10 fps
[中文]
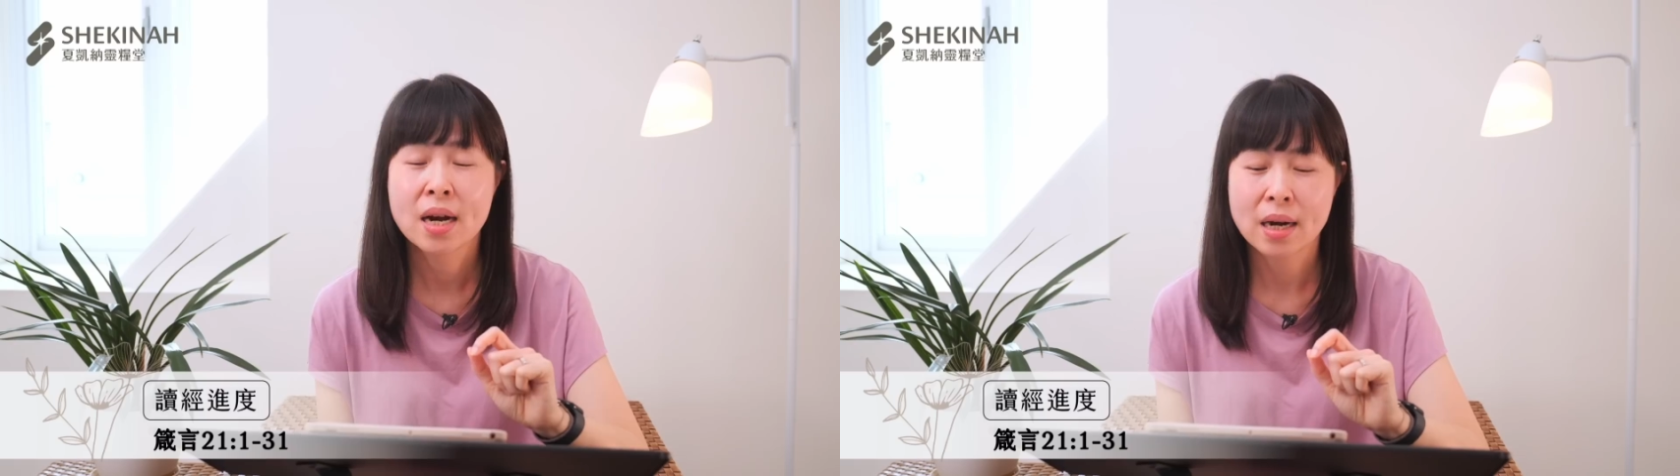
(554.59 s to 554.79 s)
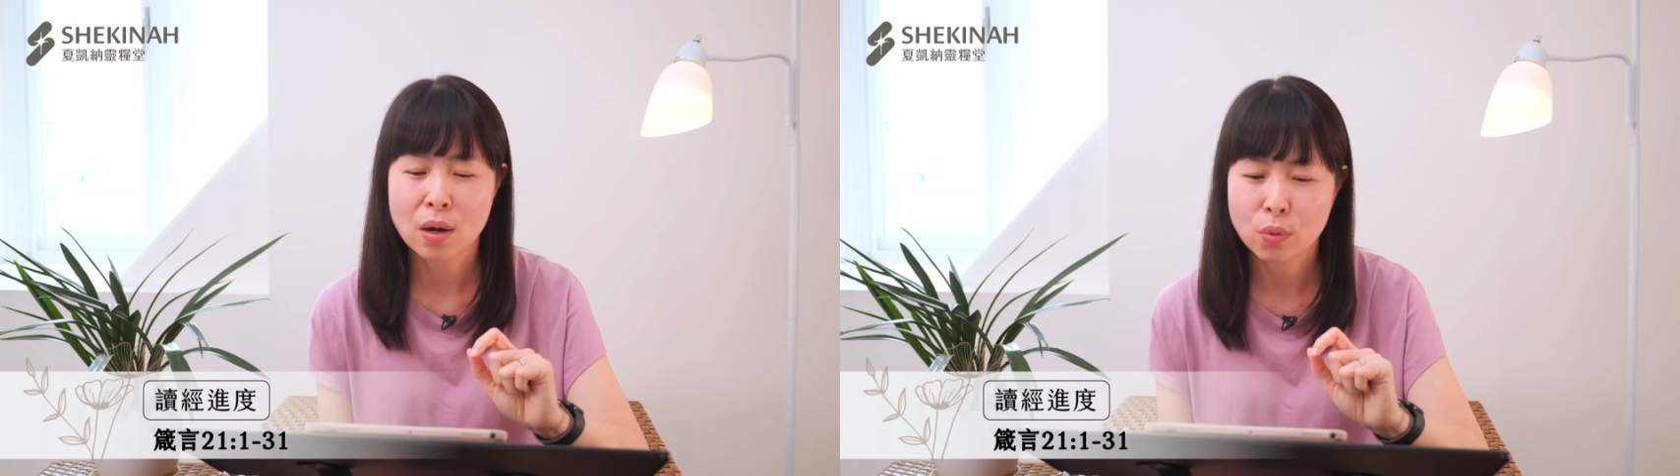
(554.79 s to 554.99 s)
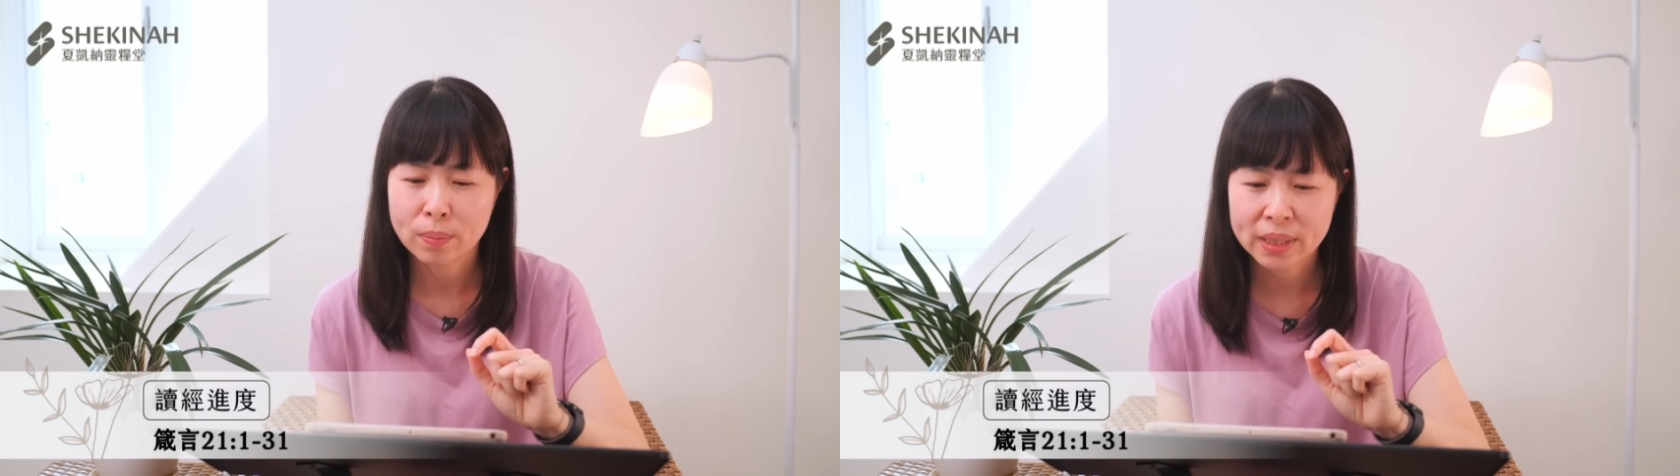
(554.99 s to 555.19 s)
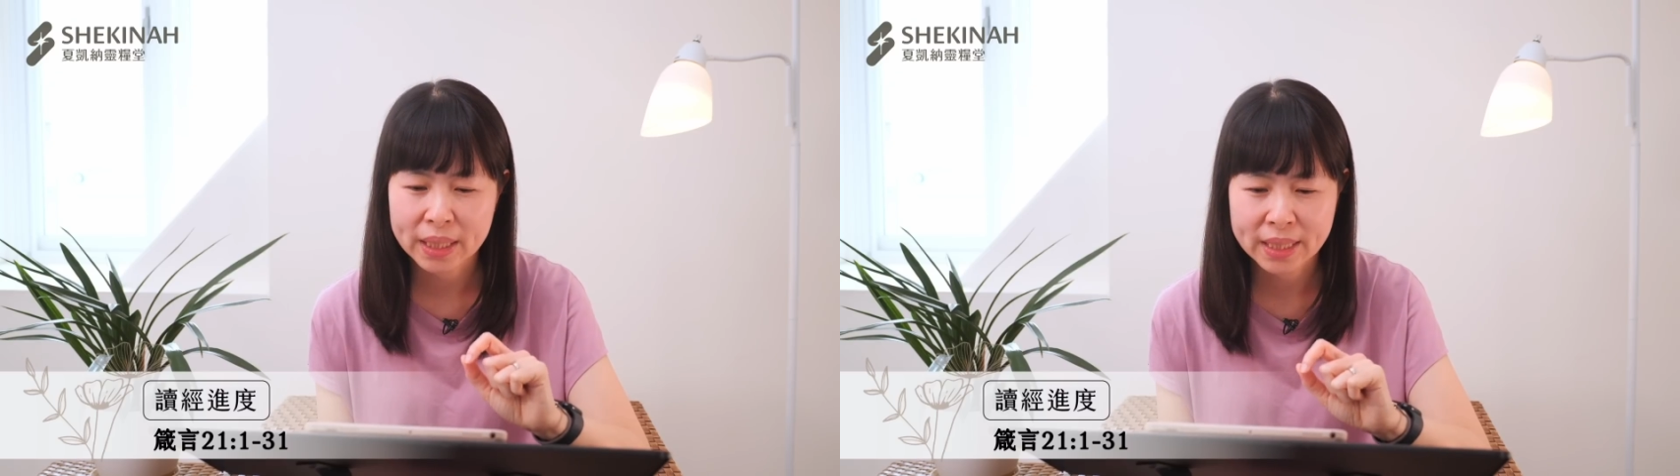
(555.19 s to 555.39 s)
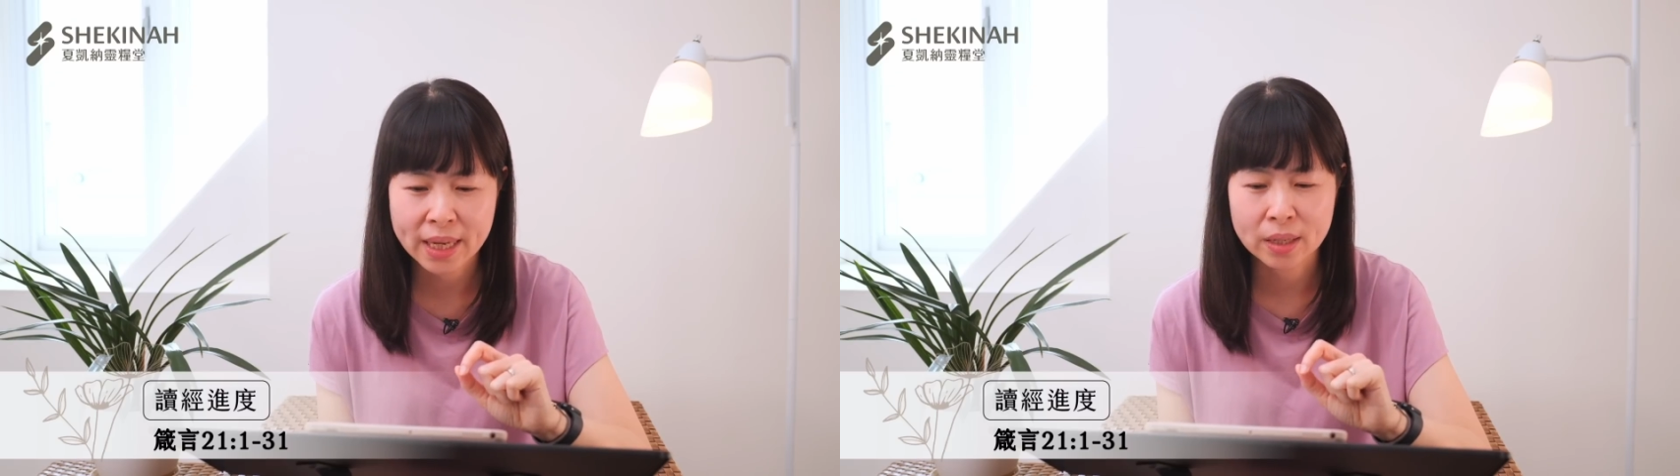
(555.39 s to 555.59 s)
让我们
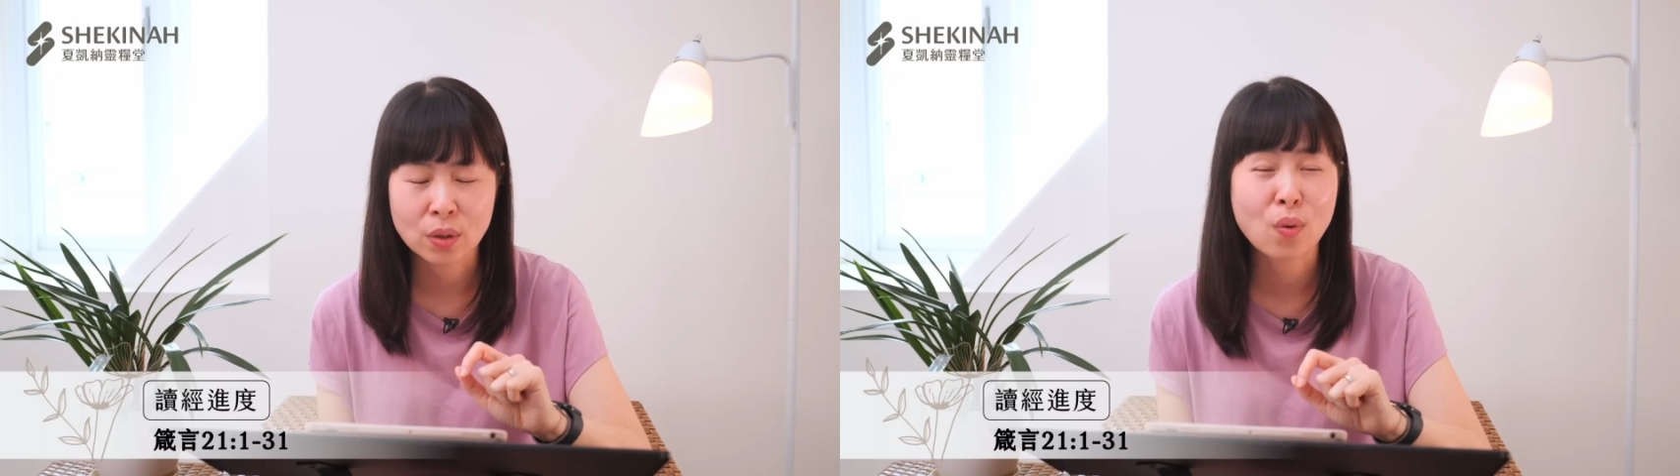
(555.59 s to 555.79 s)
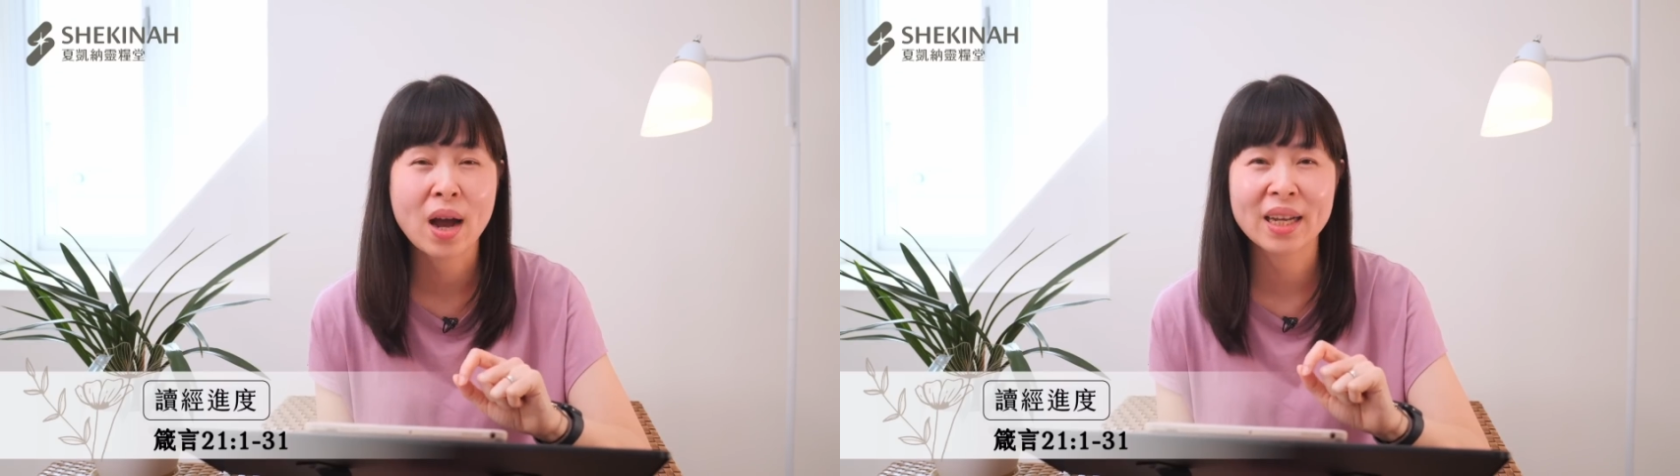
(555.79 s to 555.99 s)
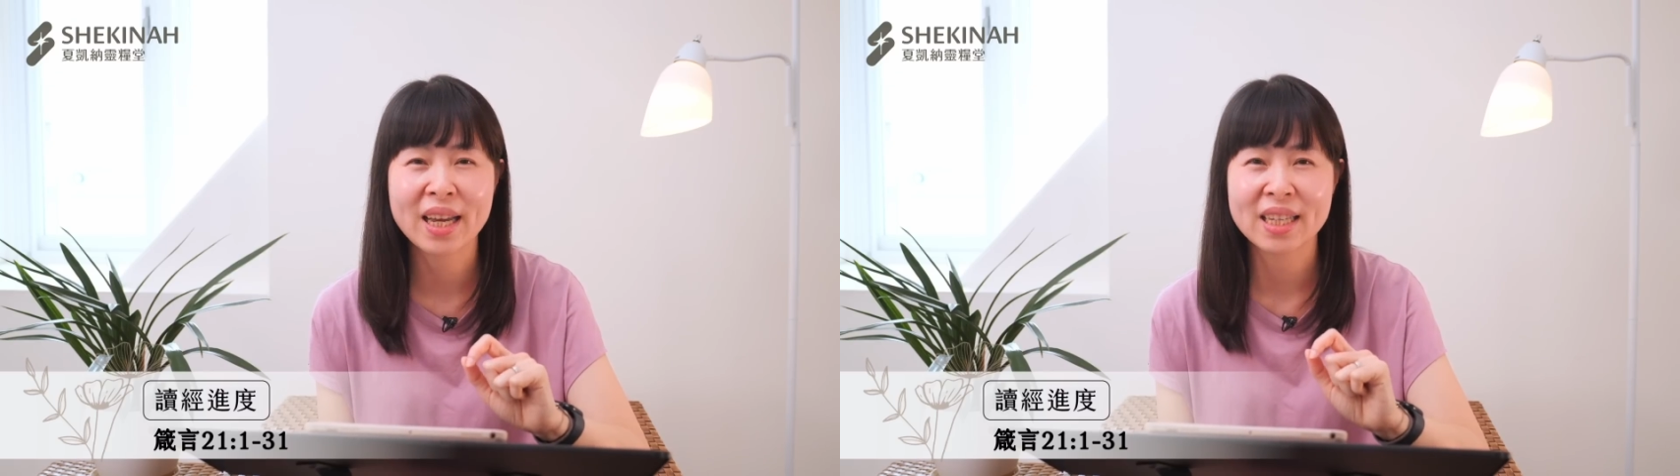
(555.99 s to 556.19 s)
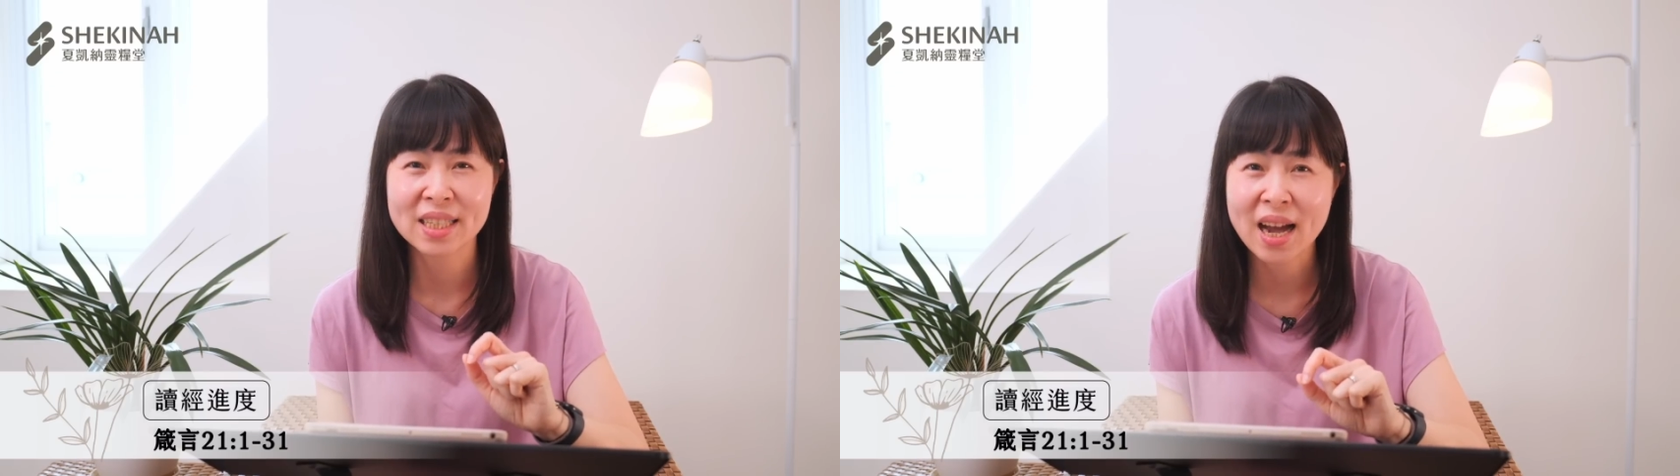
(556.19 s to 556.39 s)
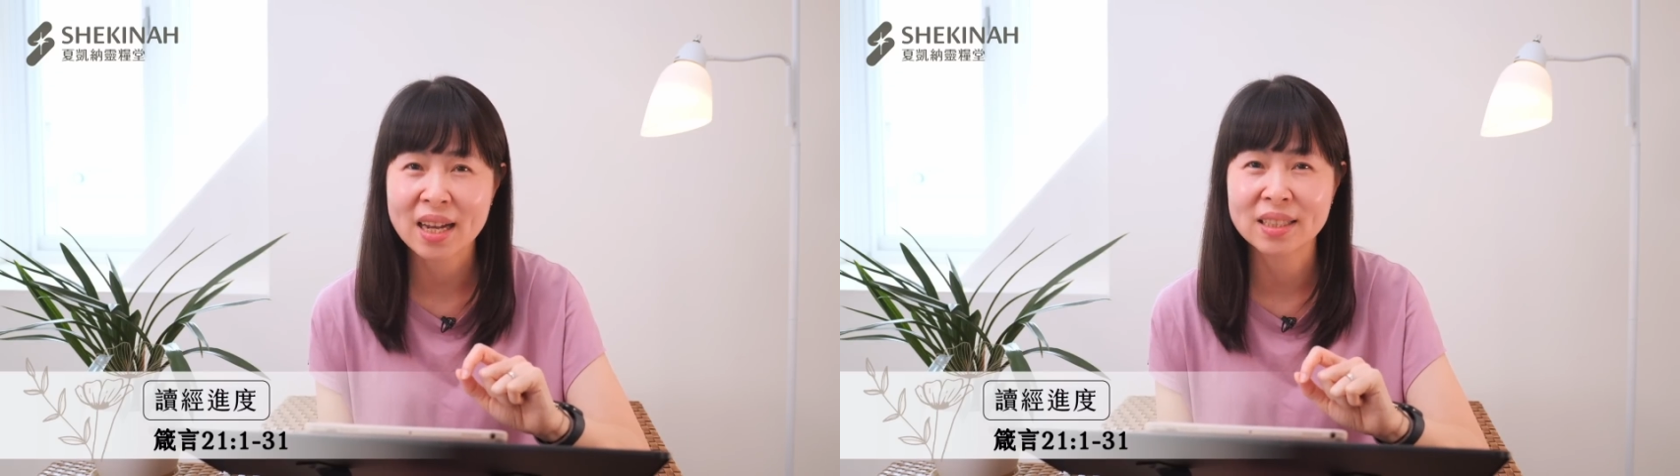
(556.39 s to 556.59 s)
的眼光可以
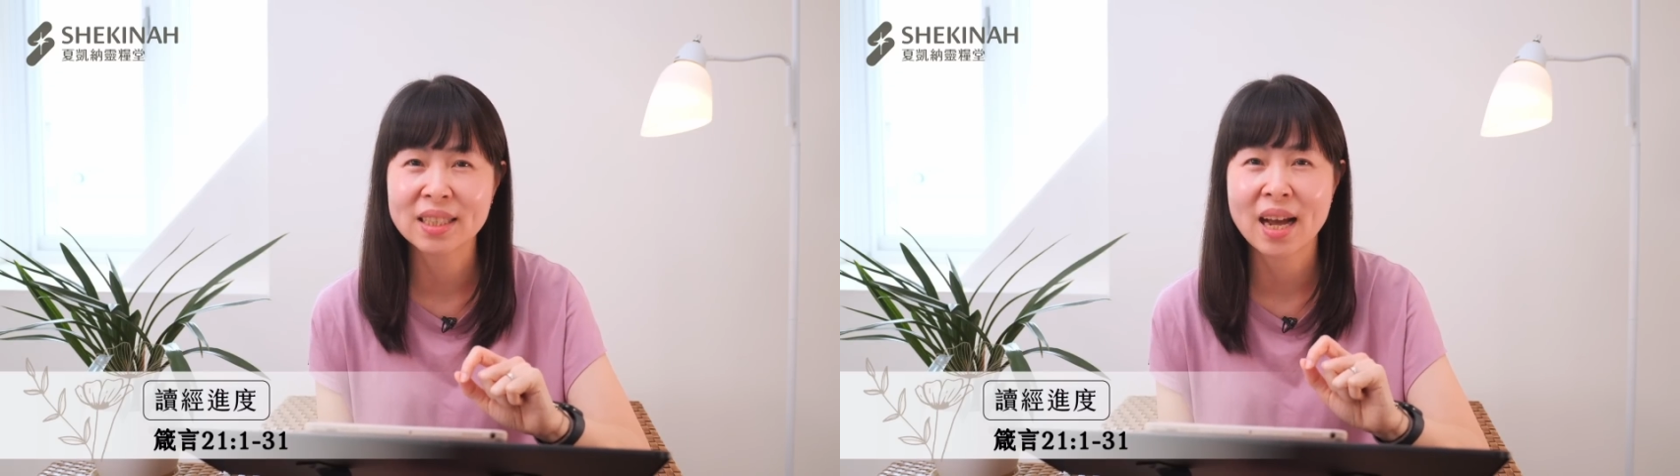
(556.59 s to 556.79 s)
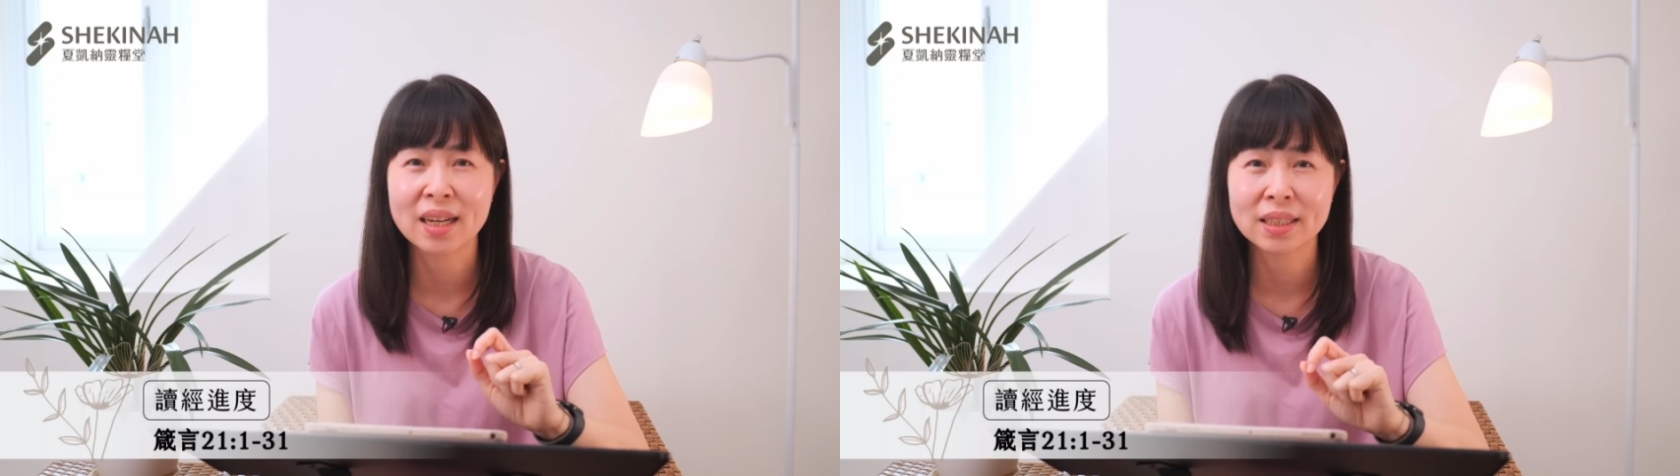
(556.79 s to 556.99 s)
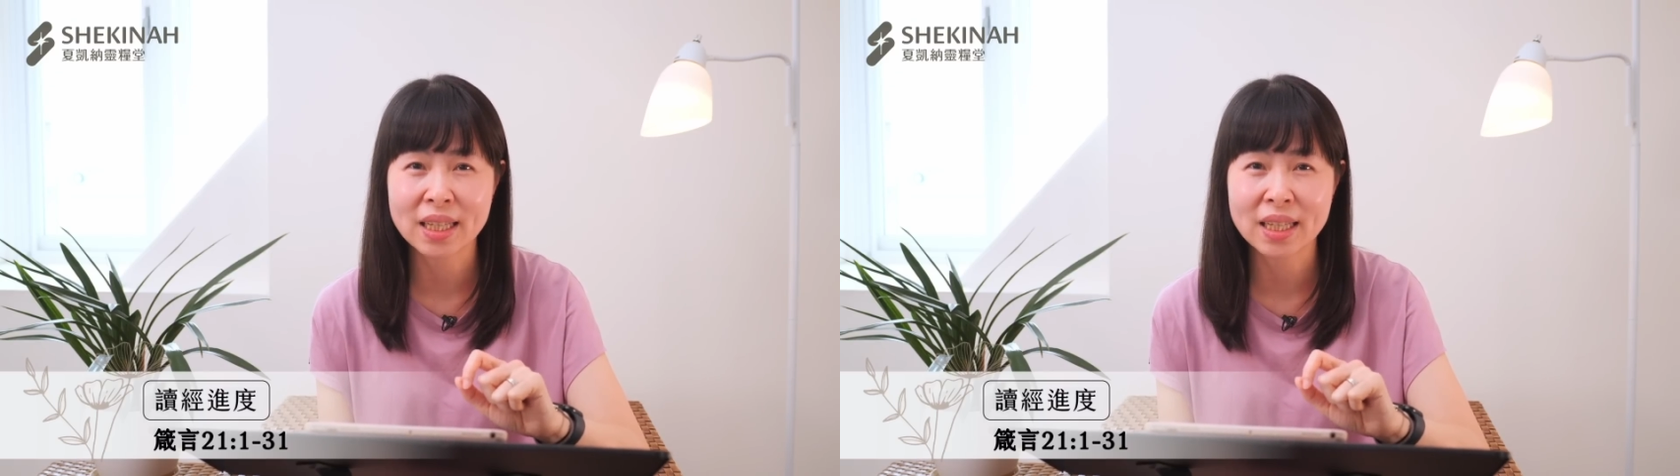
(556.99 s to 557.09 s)
常常